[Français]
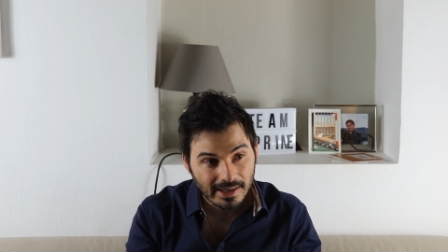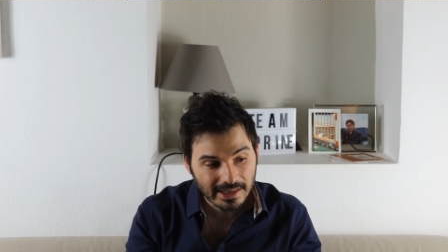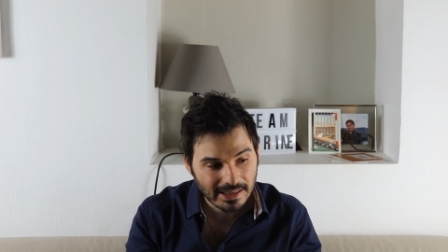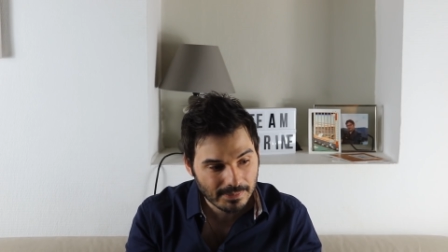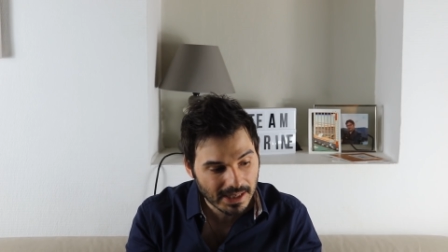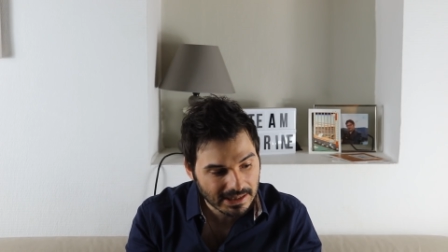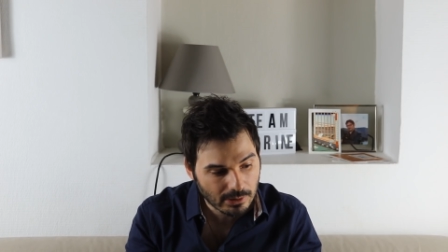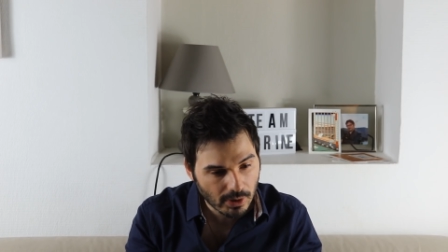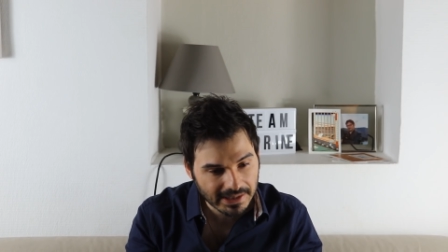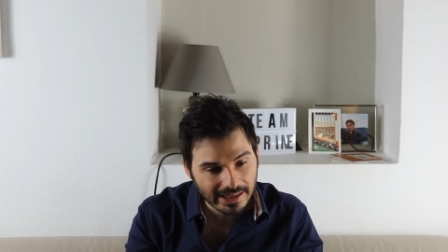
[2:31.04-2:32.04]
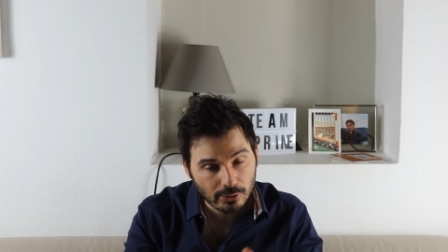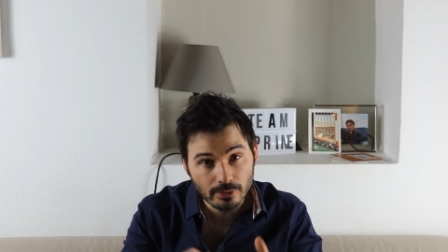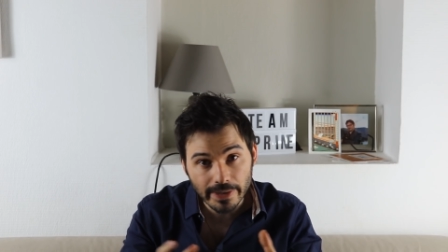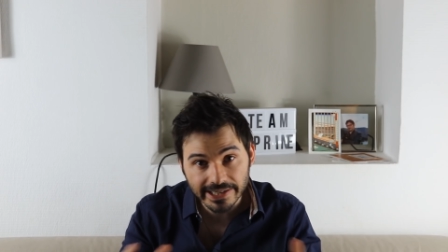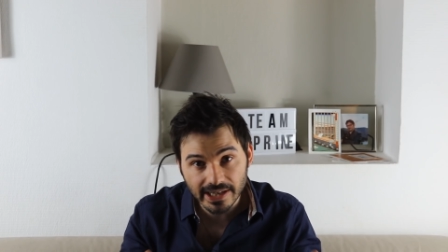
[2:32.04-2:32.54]
Il y a des mecs qui croient qu'il n'y a que
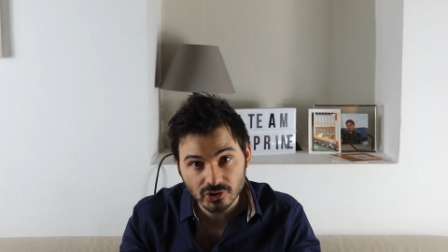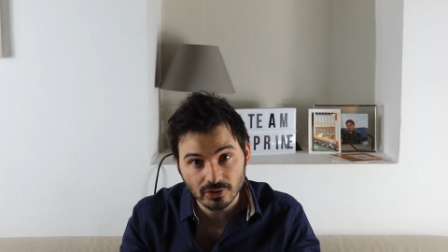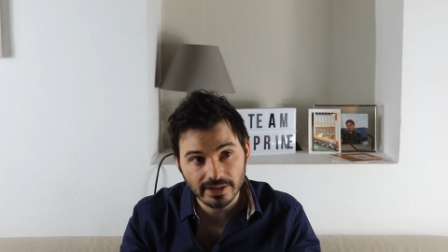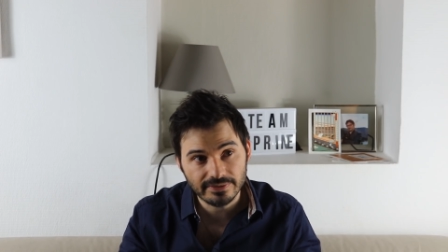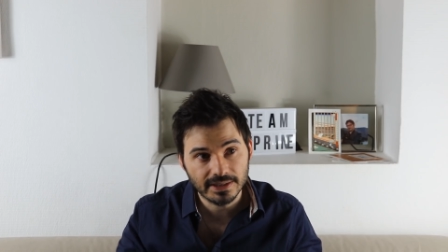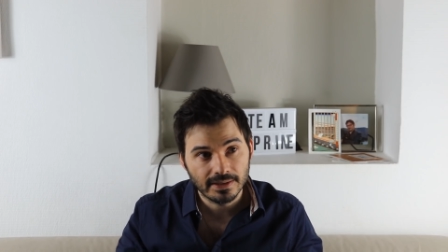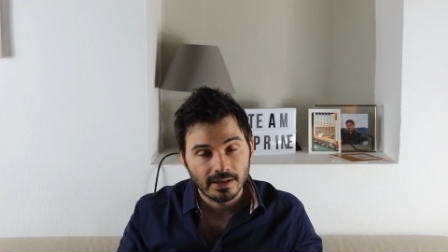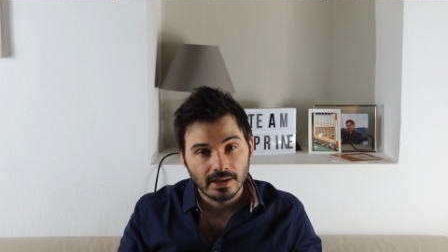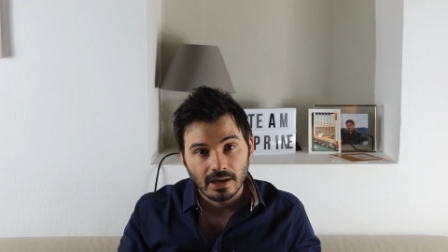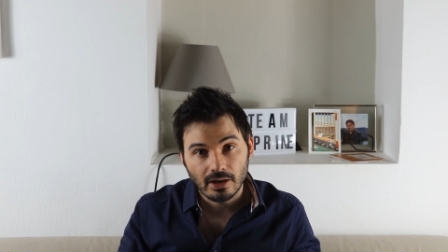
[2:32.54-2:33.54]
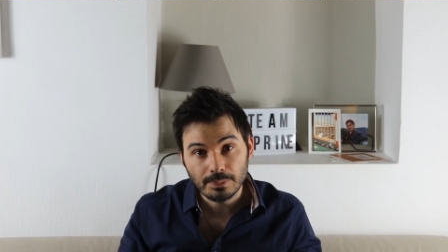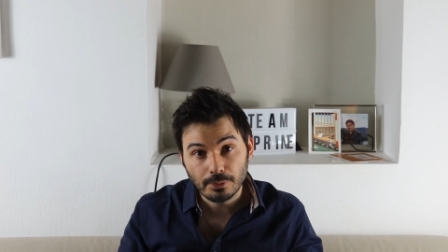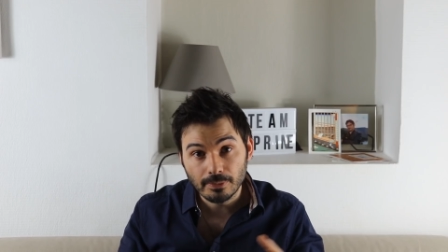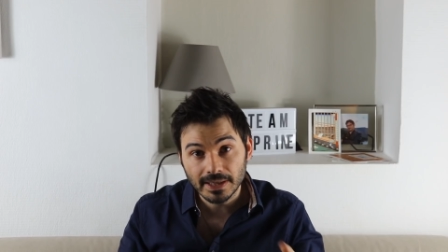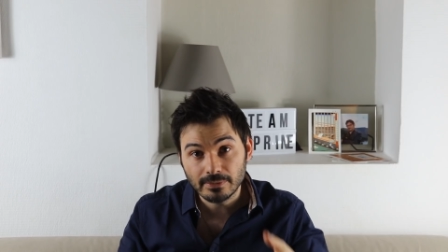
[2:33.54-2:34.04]
le mariage dans la vie. Alors ils
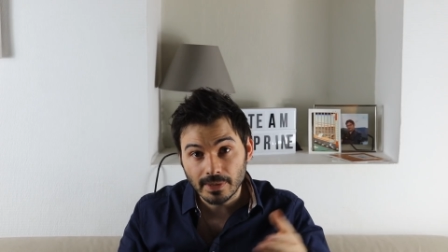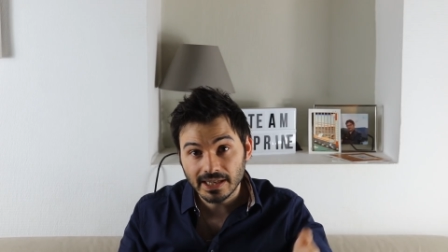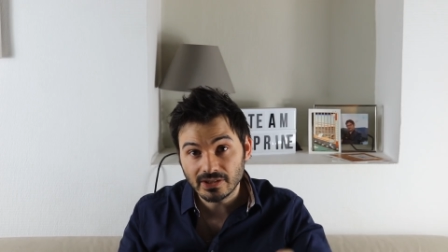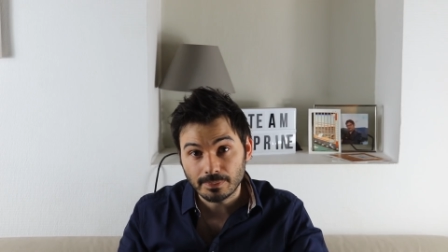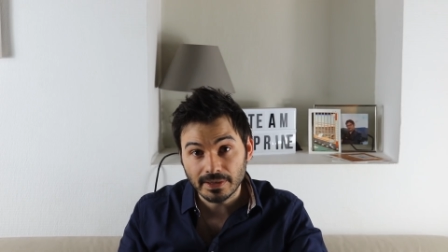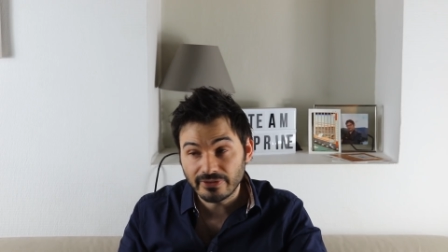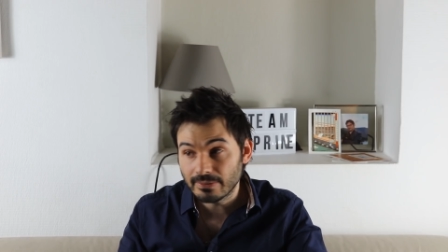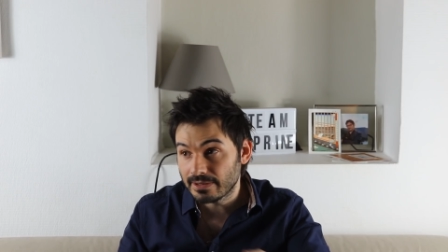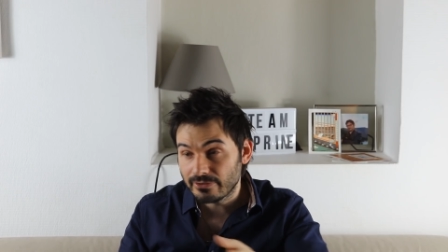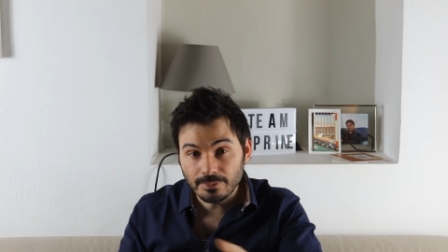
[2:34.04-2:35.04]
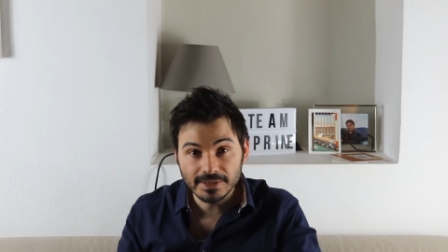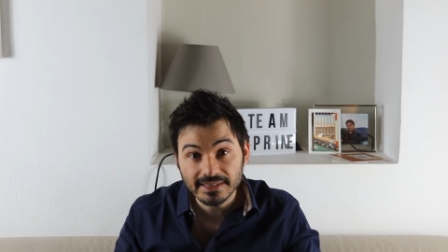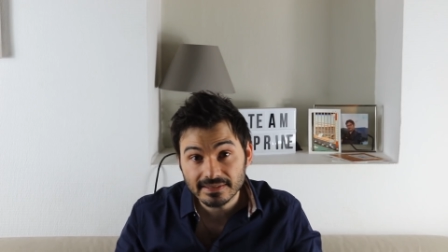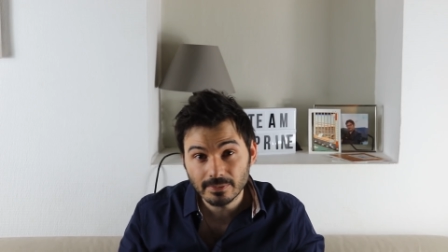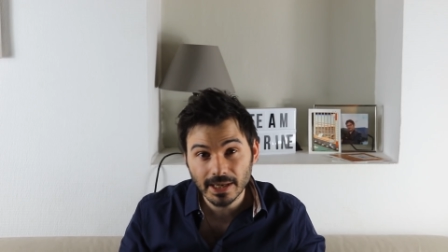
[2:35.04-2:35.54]
promettent de mariage, il y a plein de femmes, elles veulent
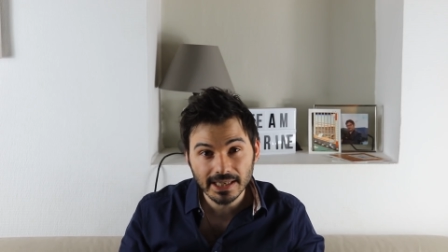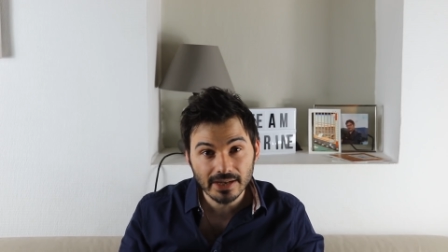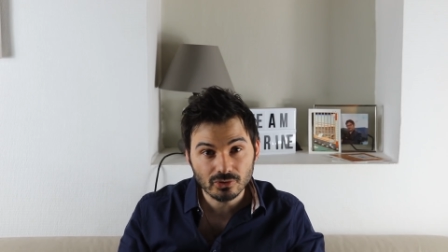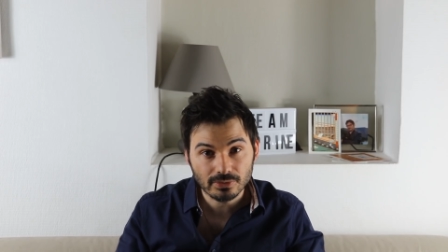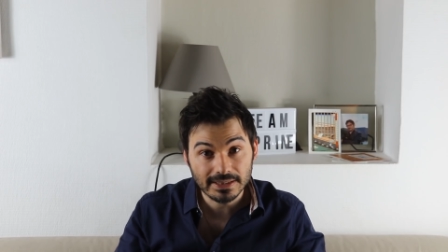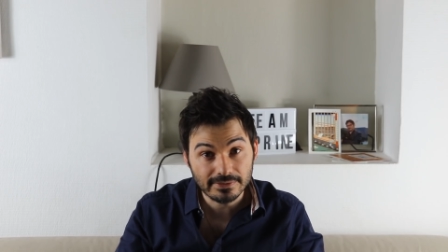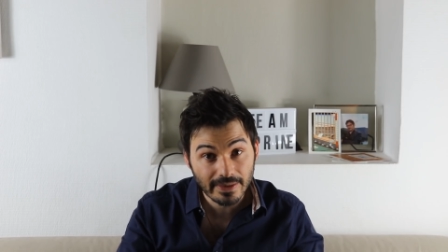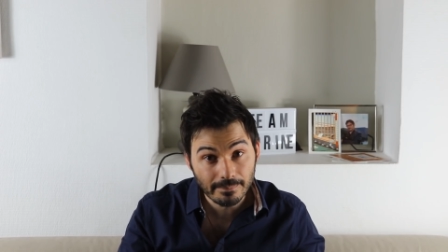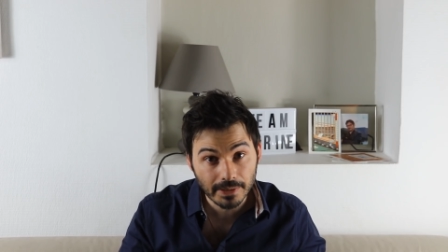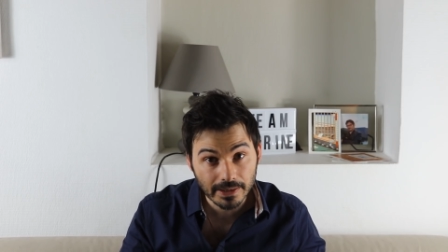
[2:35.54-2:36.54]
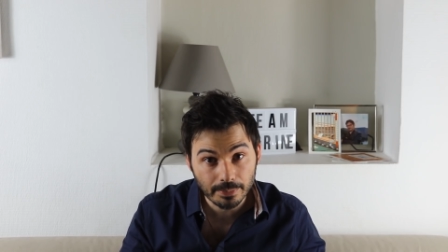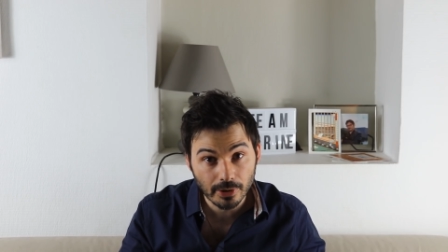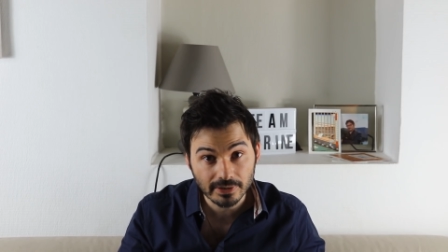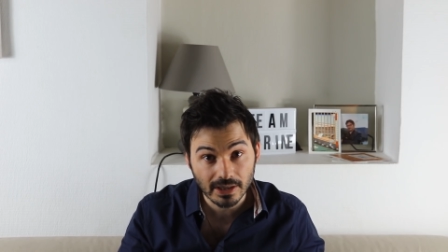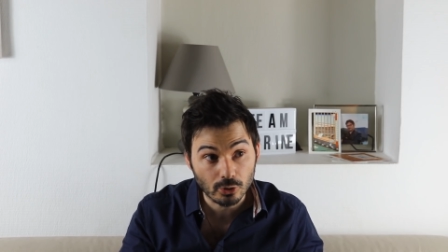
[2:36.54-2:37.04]
baiser sans mariage, donc ils se ferment plein de
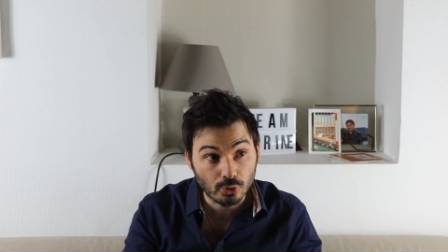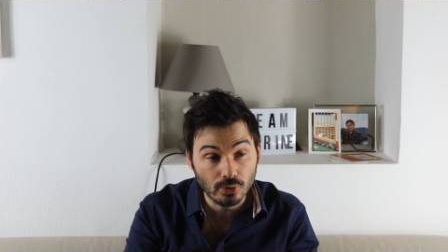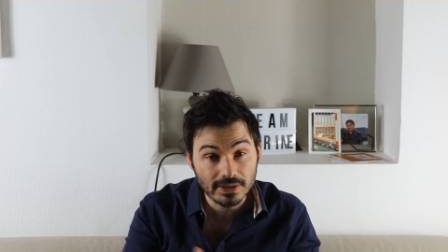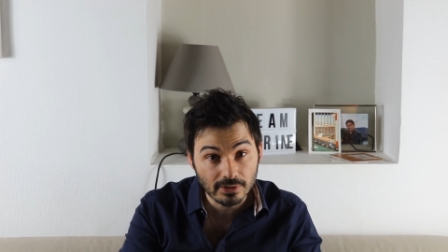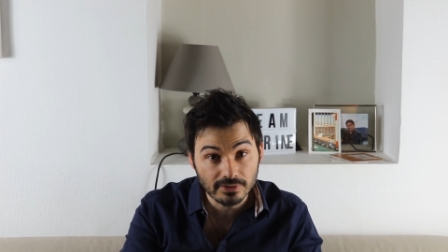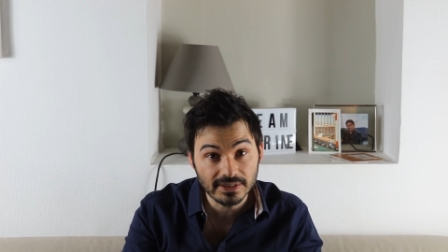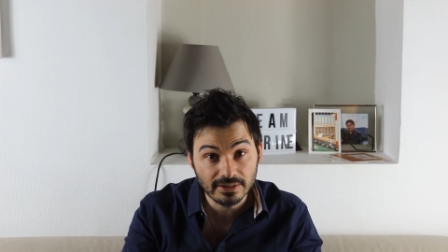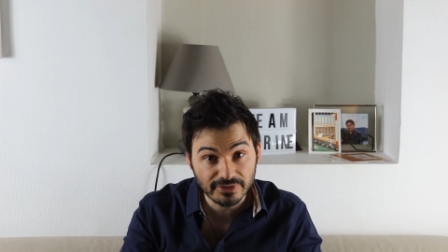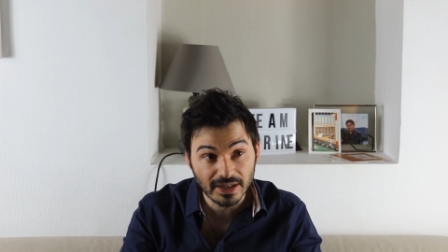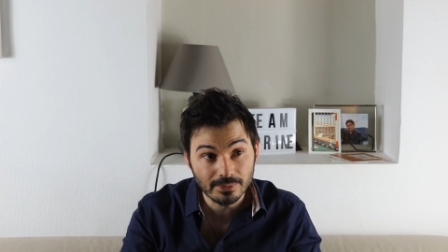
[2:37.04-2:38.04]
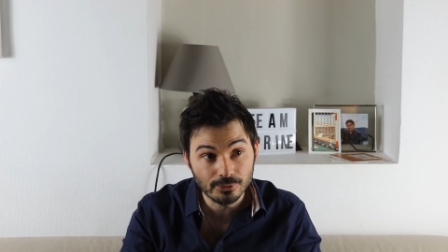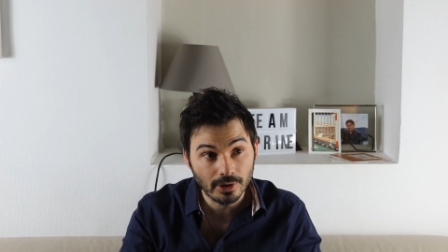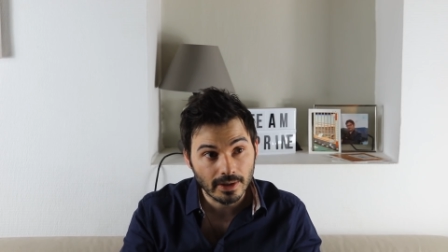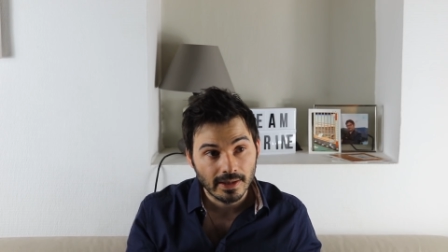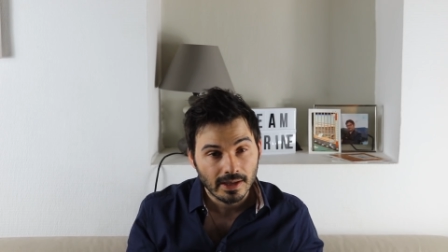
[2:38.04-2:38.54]
portes, alors qu'eux, ils ont envie de faire l'amour.